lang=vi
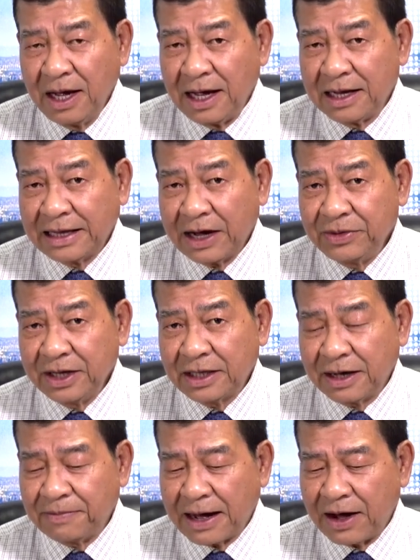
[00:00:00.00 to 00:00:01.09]
Ờ, theo như
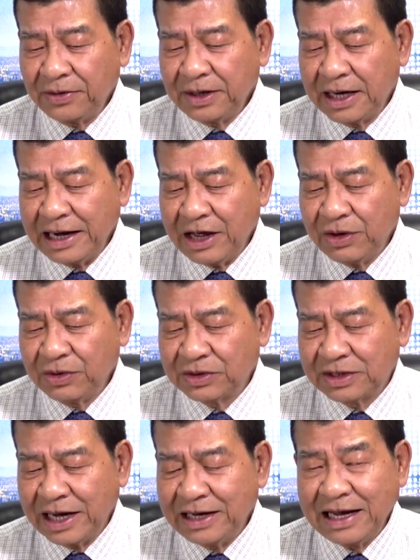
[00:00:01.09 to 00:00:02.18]
tờ báo The
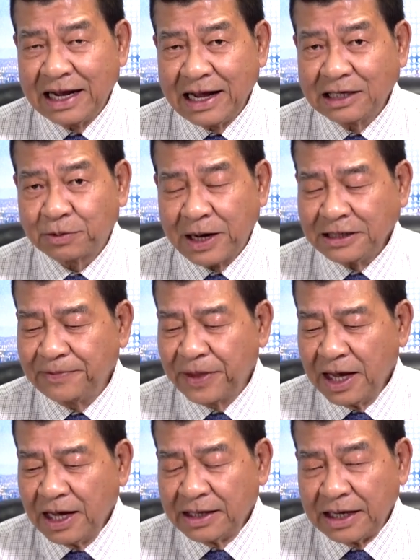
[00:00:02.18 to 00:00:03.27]
News Indian Express,
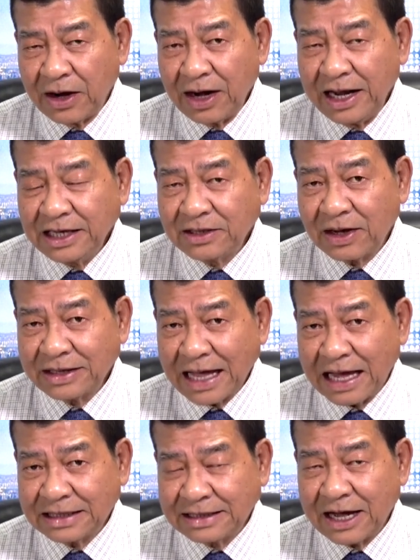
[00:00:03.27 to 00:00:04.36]
thì đó là lý do
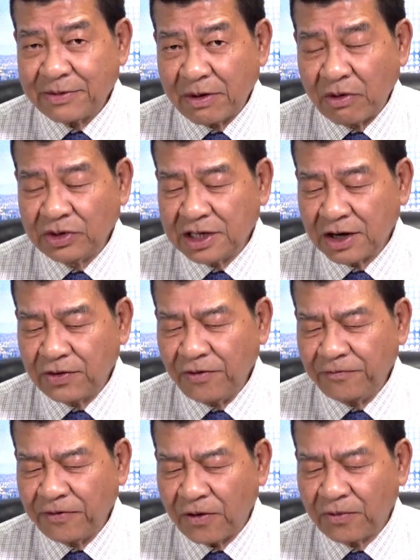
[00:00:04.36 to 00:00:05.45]
tại sao một Bộ trưởng
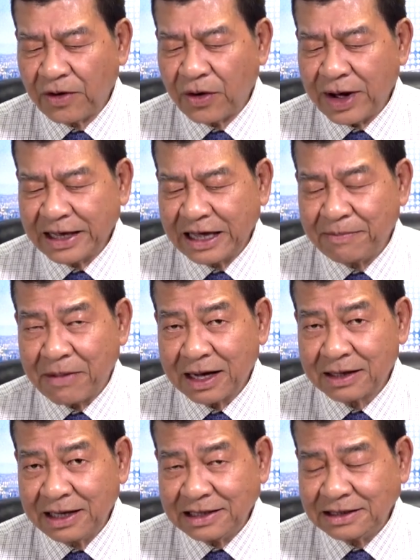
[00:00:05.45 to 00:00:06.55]
Quốc phòng Hoa Kỳ
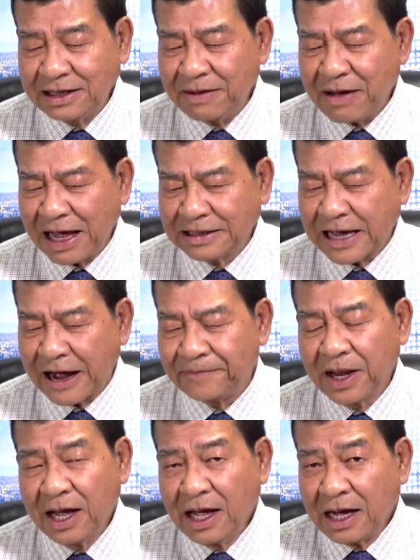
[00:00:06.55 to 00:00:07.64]
Mattis nhấn mạnh rằng
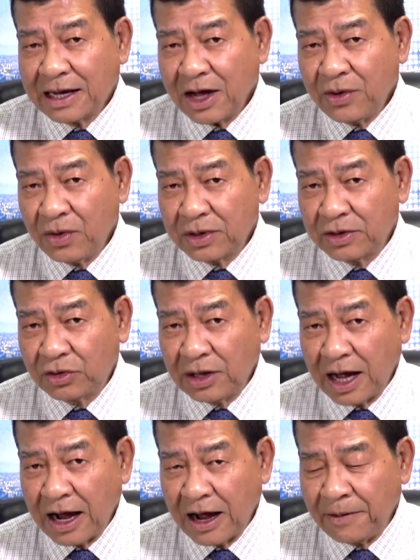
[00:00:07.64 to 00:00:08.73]
các cuộc
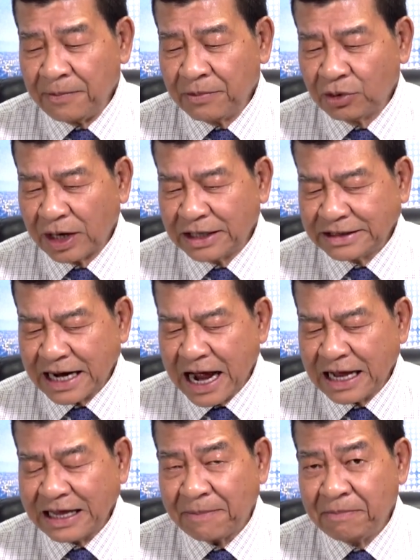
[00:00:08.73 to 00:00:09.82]
uh, tuần
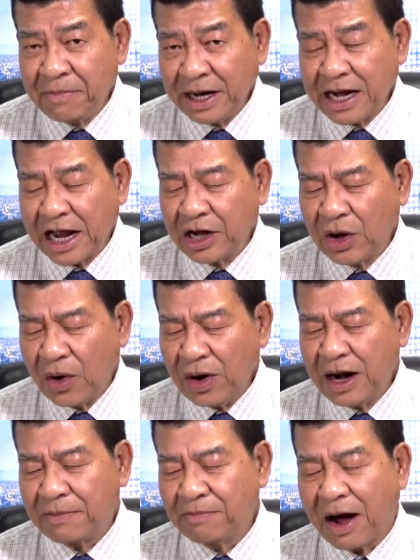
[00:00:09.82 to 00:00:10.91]
tra nhằm minh định nỗ
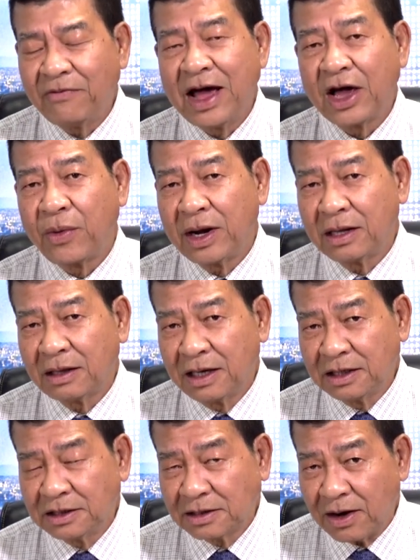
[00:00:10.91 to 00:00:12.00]
lực bảo vệ quyền
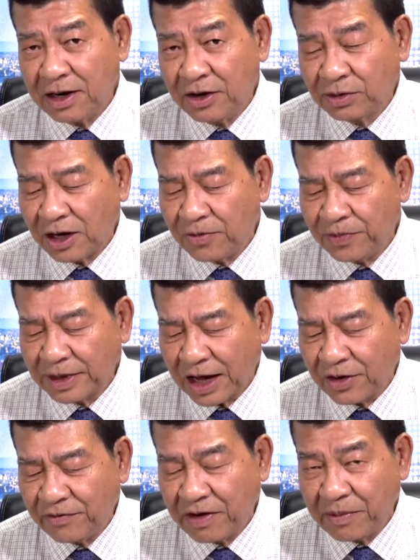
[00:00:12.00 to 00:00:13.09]
tự do lưu thông tại
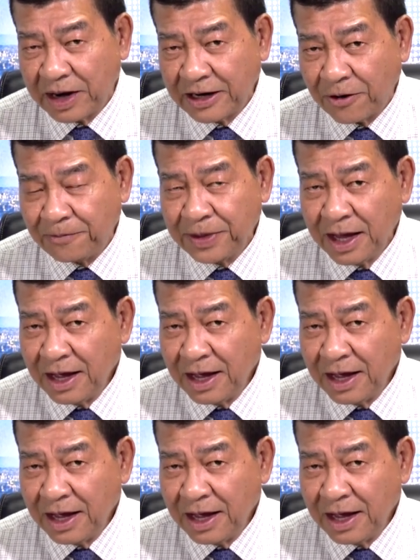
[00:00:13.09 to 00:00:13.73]
khu vực Biển Đông